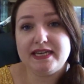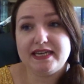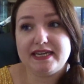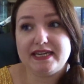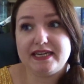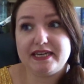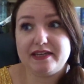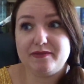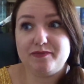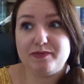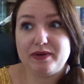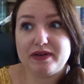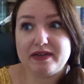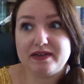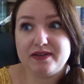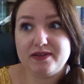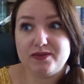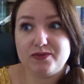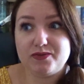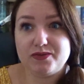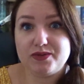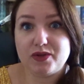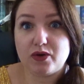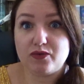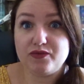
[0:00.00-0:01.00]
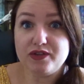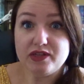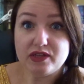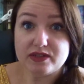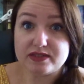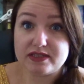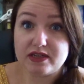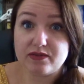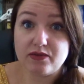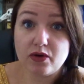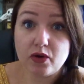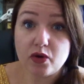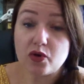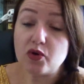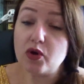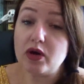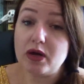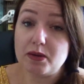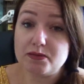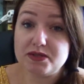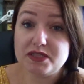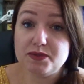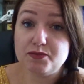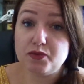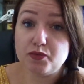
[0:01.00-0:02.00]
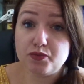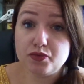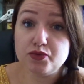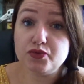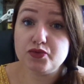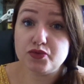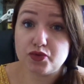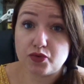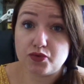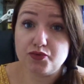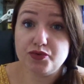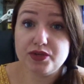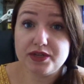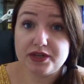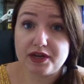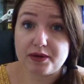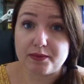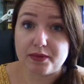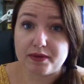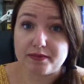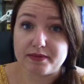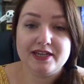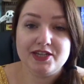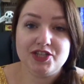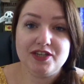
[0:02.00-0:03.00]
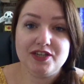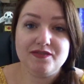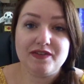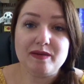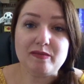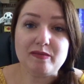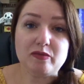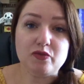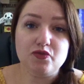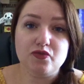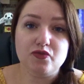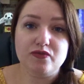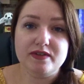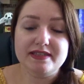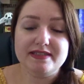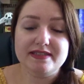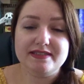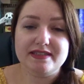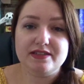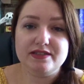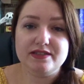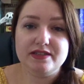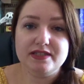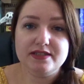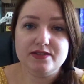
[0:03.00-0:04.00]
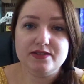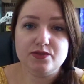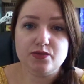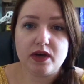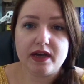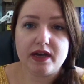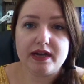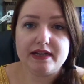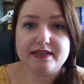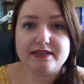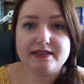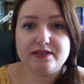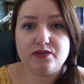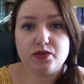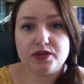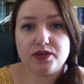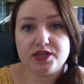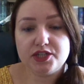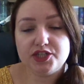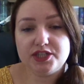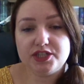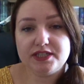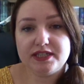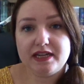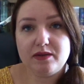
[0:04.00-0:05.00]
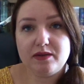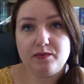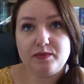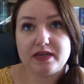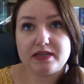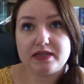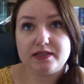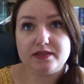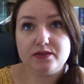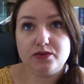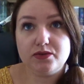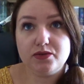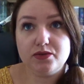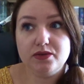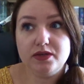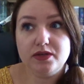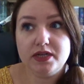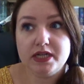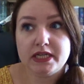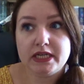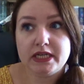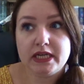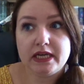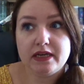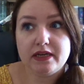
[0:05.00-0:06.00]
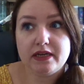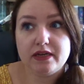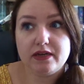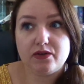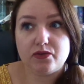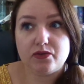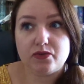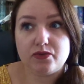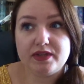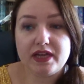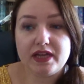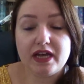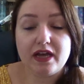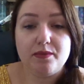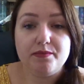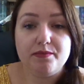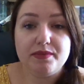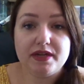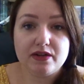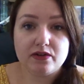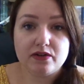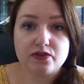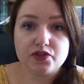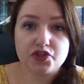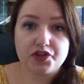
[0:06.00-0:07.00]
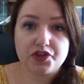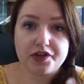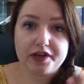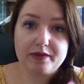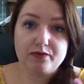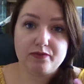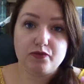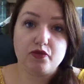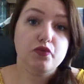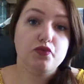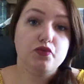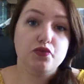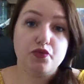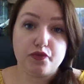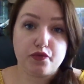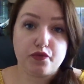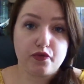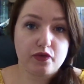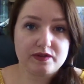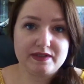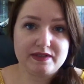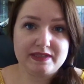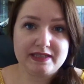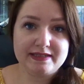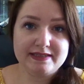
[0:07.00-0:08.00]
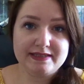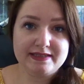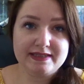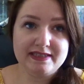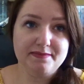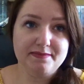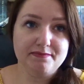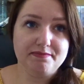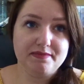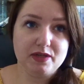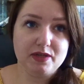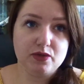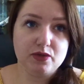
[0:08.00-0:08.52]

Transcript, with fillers: et eh ben, on a envie d'en savoir encore un petit peu plus sur lui quand même. J'ai vraiment trouvé que cette histoire, elle était originale parce que on a un mélange quand même donc de fantaisie, mais